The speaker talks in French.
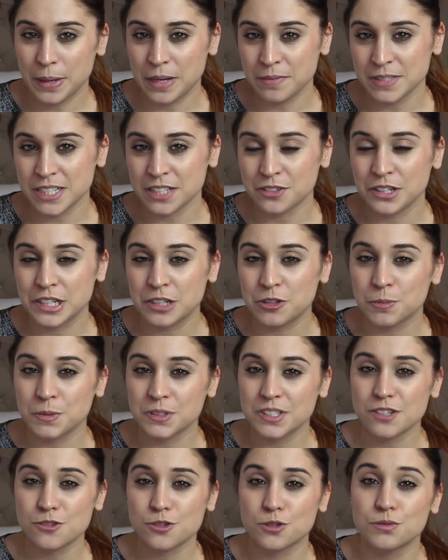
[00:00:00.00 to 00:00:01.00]
pas à me dire dans les
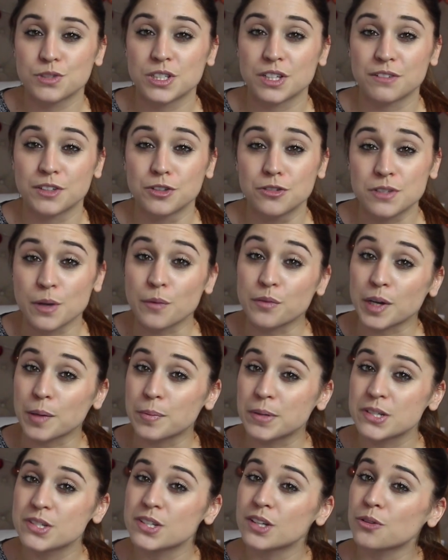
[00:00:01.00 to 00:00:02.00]
commentaires ce que vous avez eu, ça me
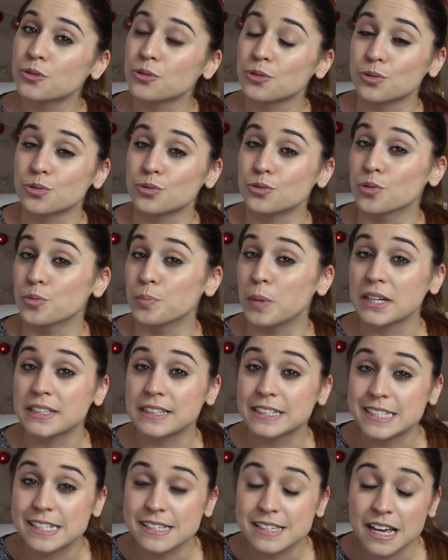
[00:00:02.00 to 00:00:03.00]
ferait plaisir de,
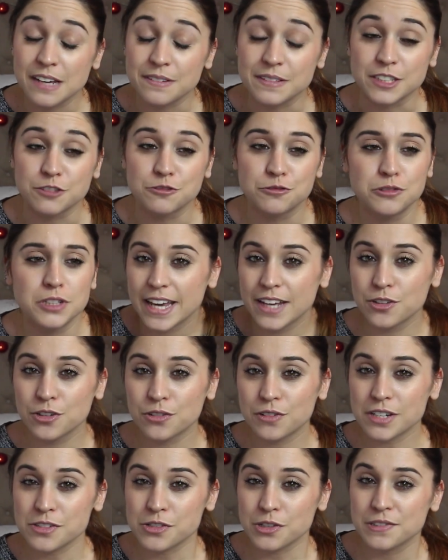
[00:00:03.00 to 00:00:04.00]
partager ça avec vous et de
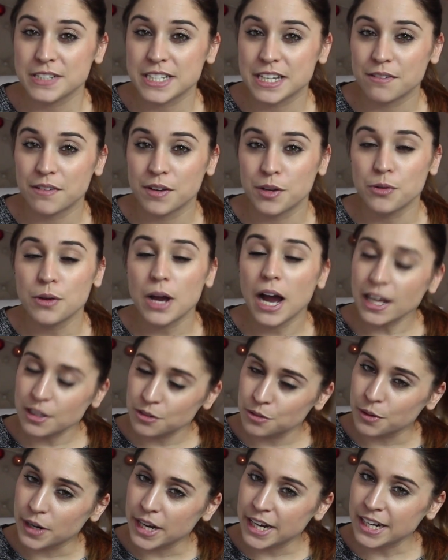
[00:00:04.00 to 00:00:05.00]
voir ce que vous avez eu
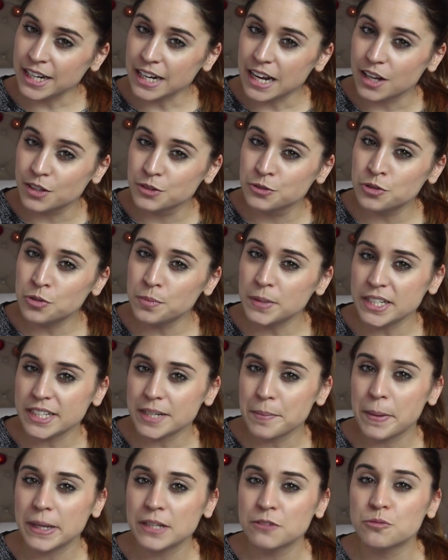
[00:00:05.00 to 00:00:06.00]
à Noël.
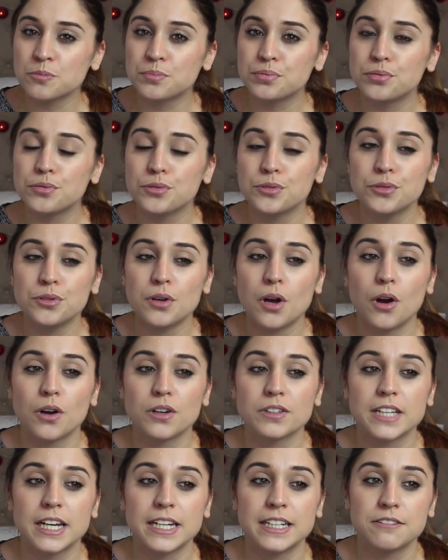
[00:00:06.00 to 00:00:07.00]
N'oubliez pas non plus
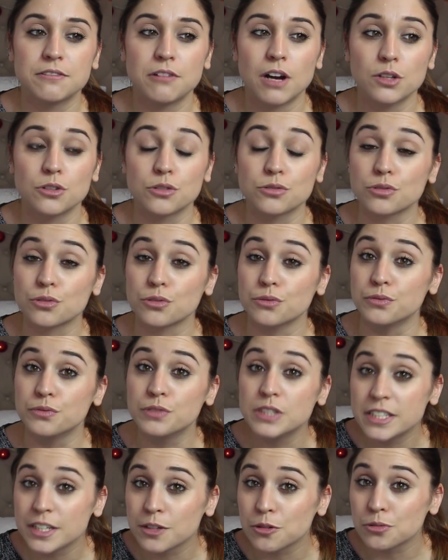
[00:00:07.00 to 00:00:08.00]
euh, d'aller voir notre
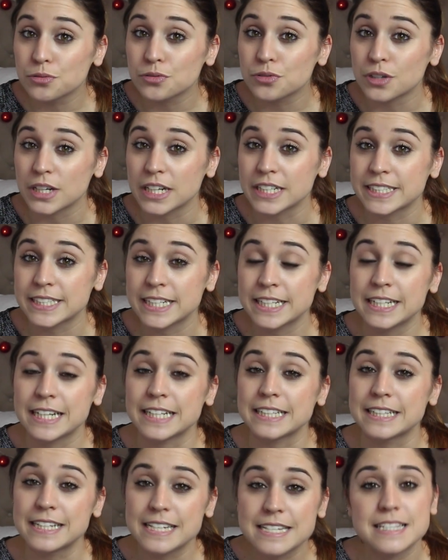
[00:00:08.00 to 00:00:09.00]
vidéo sur la chaîne,
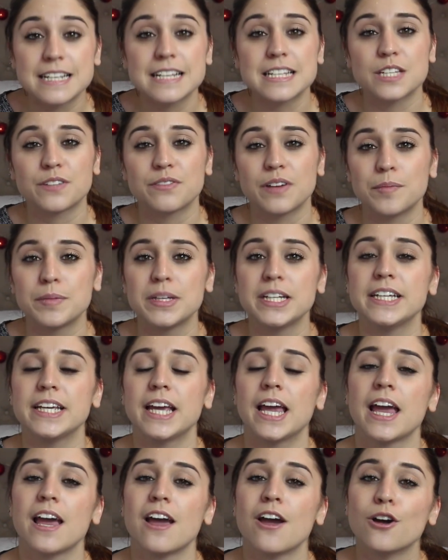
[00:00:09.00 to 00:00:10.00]
la Death Death
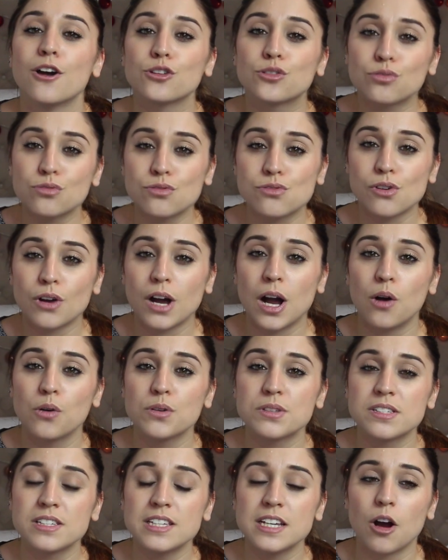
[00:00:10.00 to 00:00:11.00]
Family. Tout
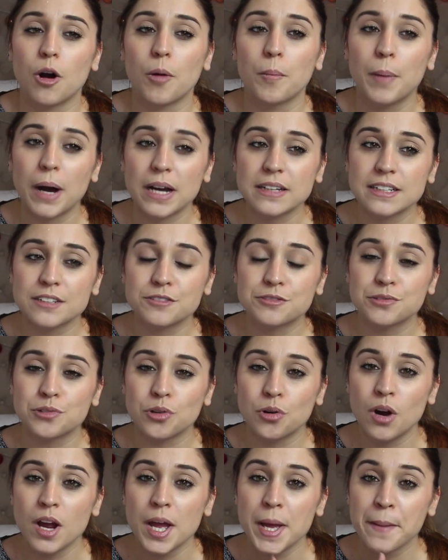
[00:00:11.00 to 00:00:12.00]
sera aussi en barre
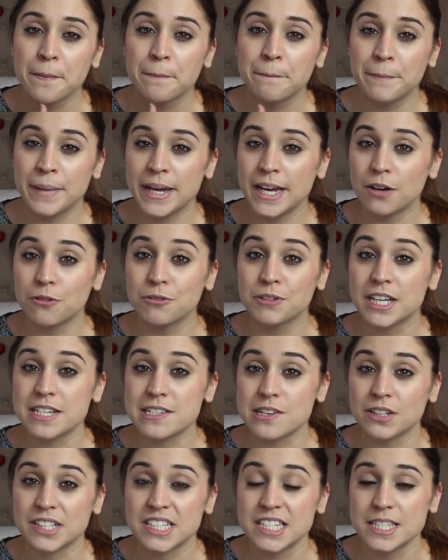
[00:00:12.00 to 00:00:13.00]
d'infos, mais on a
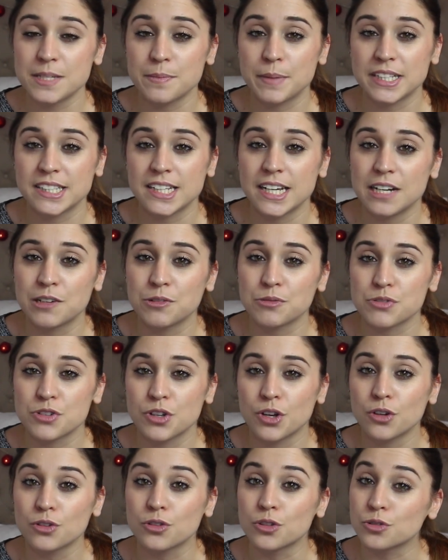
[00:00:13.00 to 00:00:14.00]
sorti ce matin à
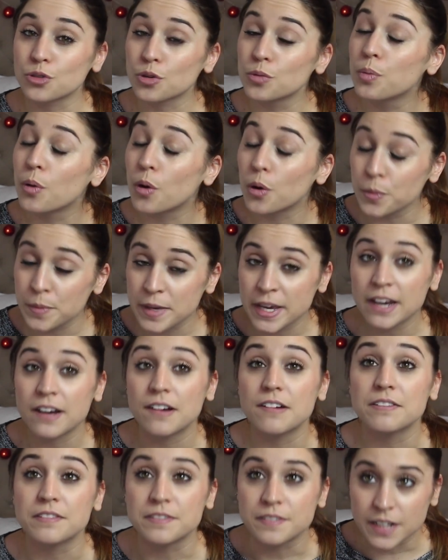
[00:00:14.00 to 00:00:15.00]
11h notre
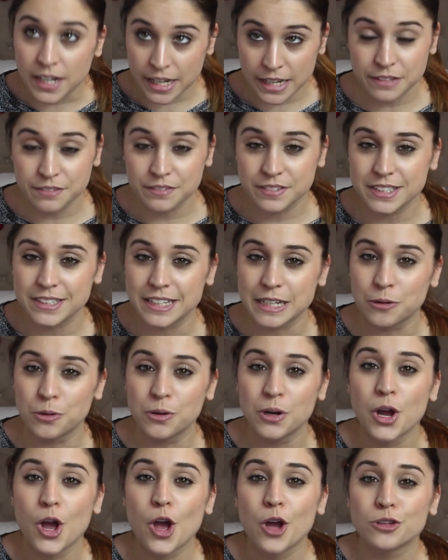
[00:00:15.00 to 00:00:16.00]
première vraie
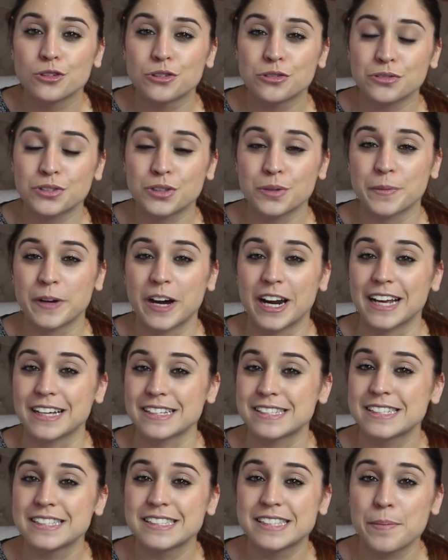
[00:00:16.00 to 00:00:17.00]
vidéo. Donc voilà,
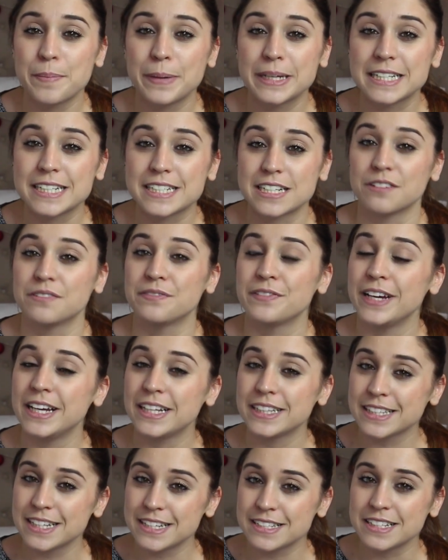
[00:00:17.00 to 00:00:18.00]
si c'est pas déjà
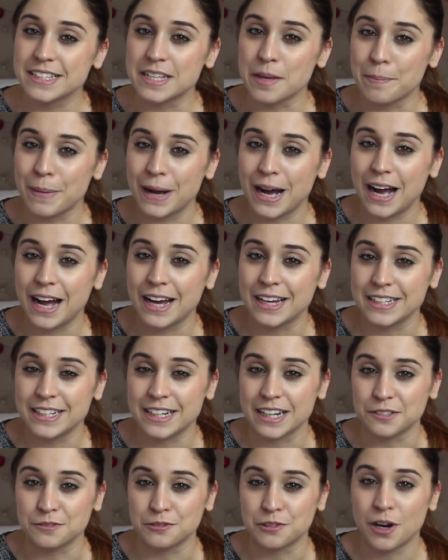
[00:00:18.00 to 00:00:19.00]
fait, n'hésitez pas à
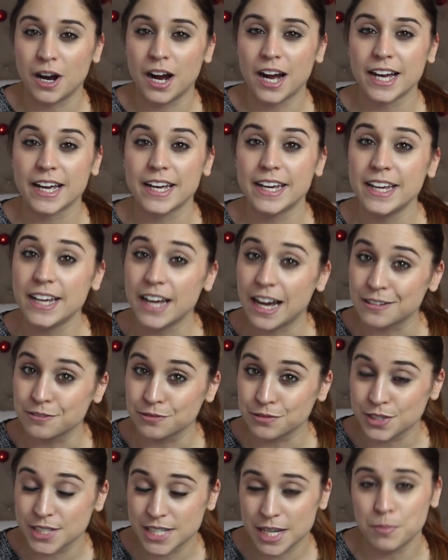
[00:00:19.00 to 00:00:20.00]
aller la voir et à
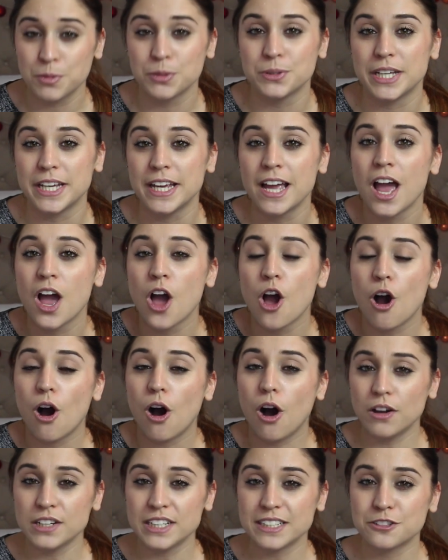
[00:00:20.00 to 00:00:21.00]
vous abonner.
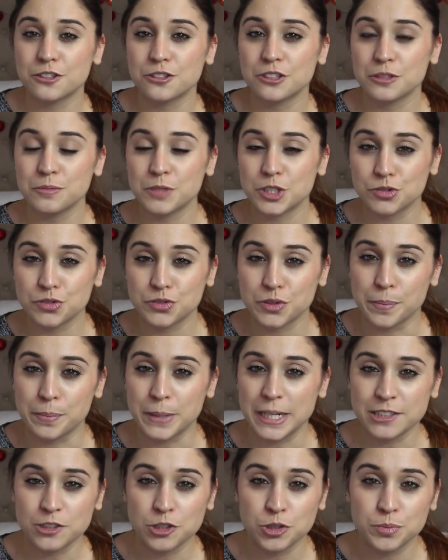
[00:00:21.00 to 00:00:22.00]
En attendant, moi je vous fais
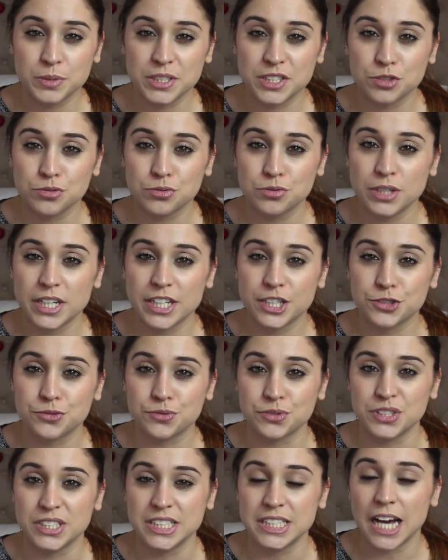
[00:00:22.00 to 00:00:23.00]
plein de gros bisous et je
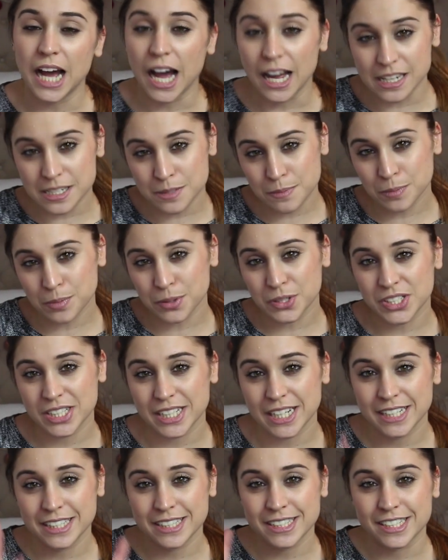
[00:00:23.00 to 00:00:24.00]
vous dis à la semaine
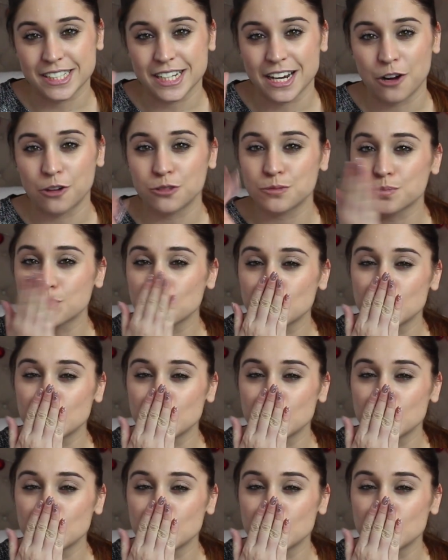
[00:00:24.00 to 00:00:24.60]
prochaine. Ciao